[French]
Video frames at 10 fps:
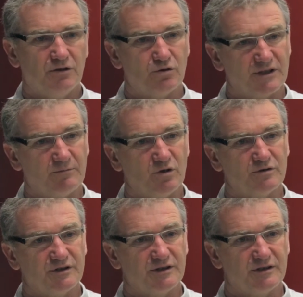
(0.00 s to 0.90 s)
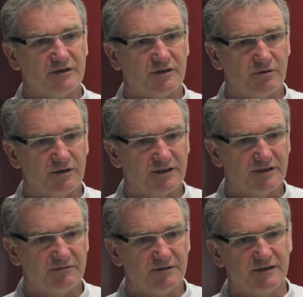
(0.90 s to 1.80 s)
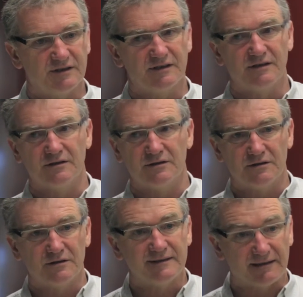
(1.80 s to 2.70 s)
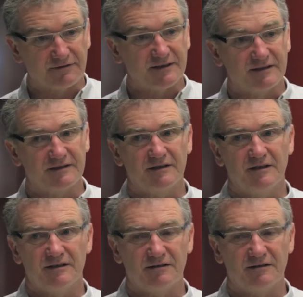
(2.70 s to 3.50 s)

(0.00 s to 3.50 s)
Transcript: notamment des collectivités d'Afrique,